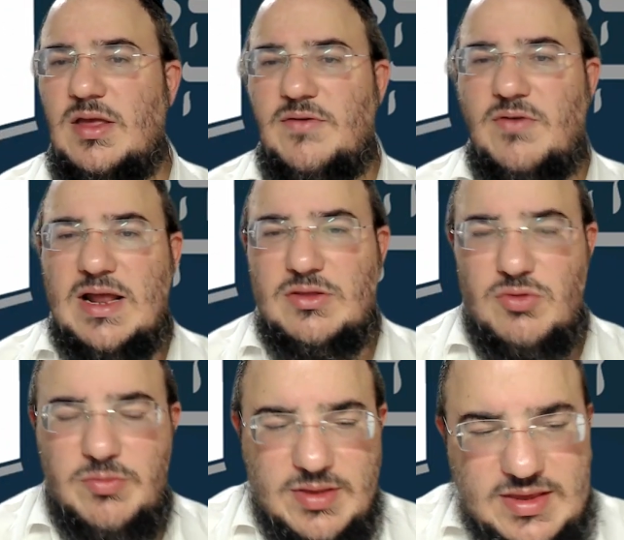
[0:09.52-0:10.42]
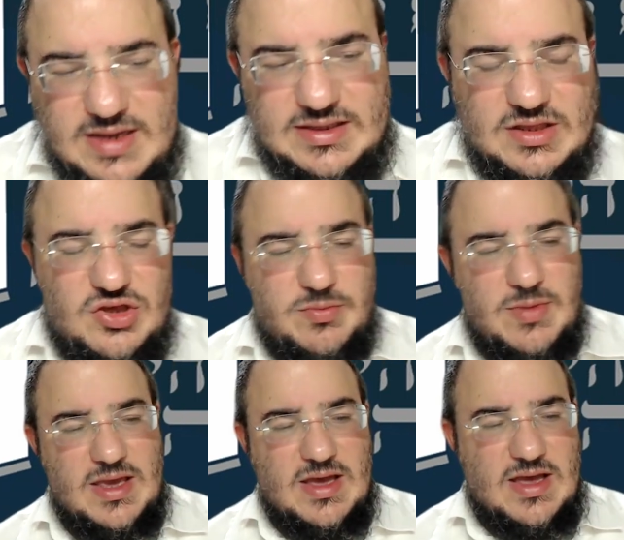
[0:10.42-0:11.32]
Voilà, donc Bessiat
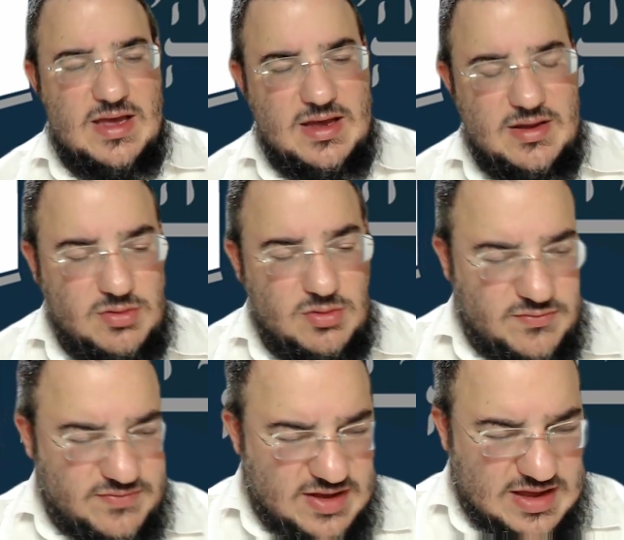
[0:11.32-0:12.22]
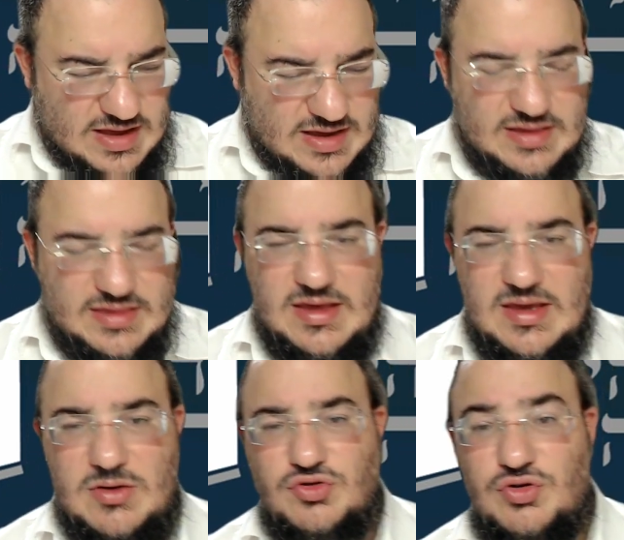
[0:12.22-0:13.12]
Adishmaya, on va
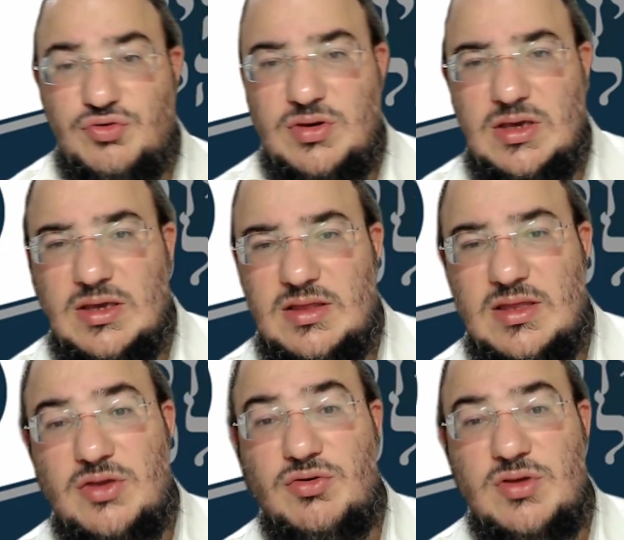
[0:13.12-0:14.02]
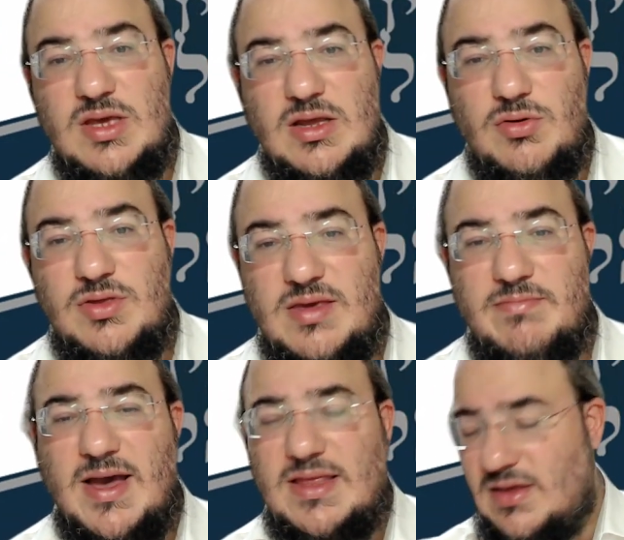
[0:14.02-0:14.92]
essayer aujourd'hui d'étudier le
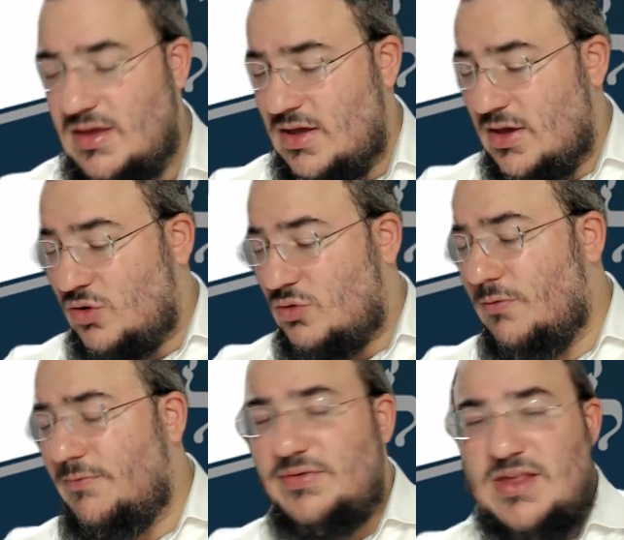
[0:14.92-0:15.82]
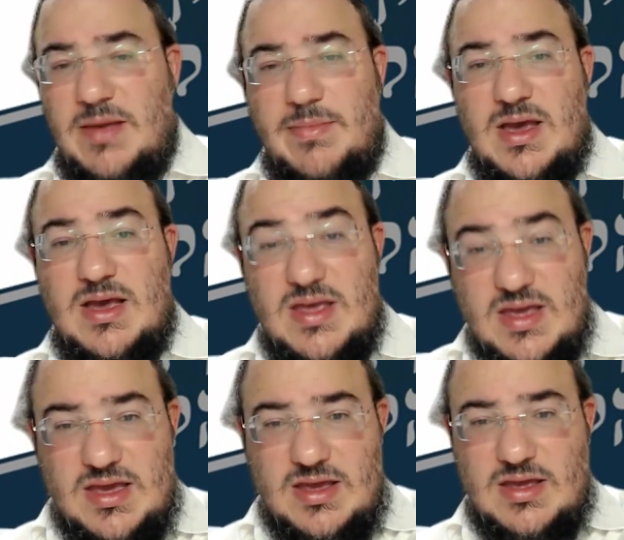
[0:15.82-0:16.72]
Siman Kouf
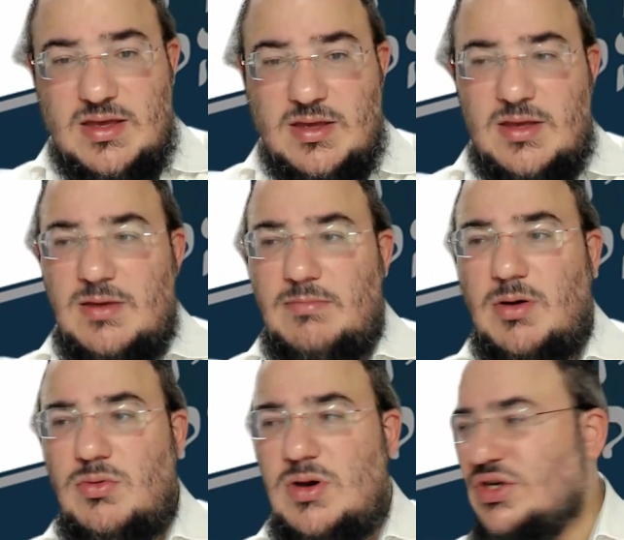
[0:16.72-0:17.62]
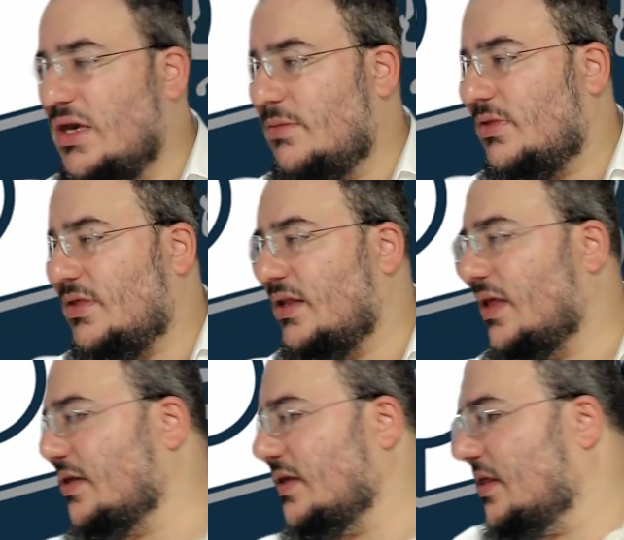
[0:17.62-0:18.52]
Samerhe. Baruch Hashem, c'est le
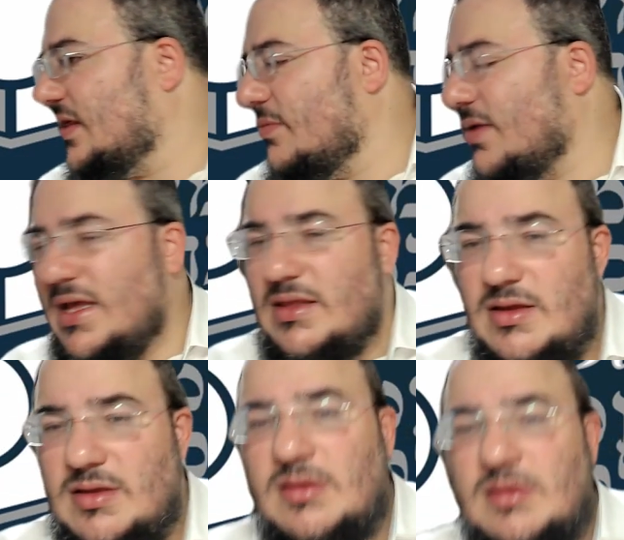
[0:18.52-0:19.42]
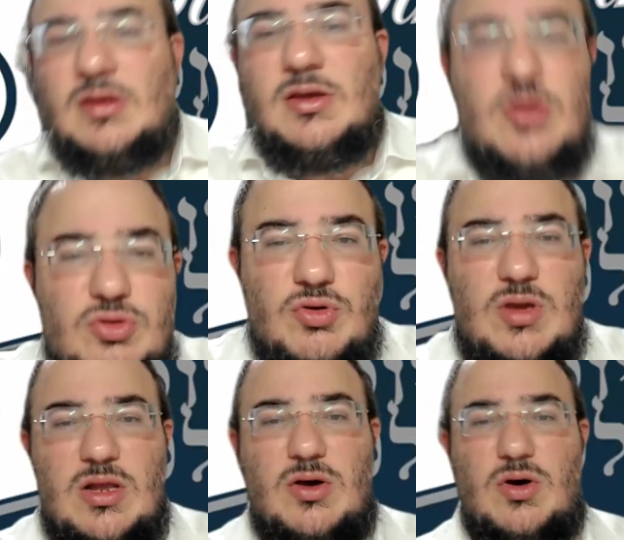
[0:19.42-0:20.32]
dernier Siman de
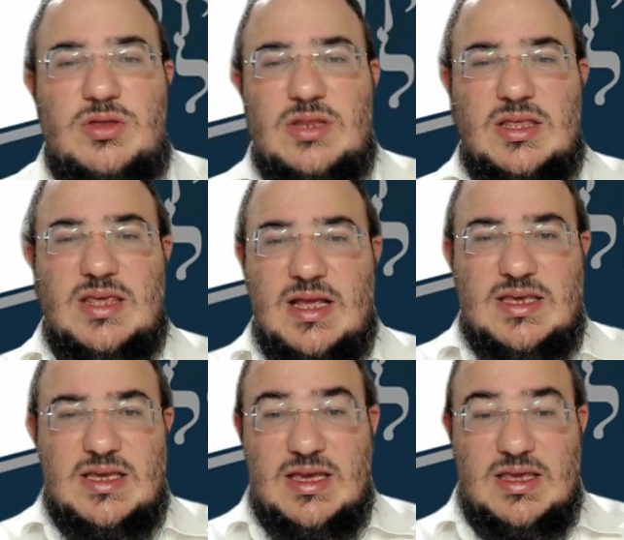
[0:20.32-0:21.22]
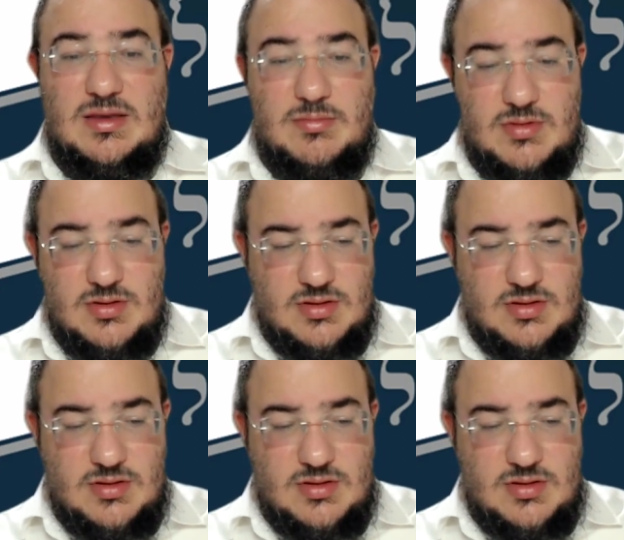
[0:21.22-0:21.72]
Ilchot Netilat Yadaim.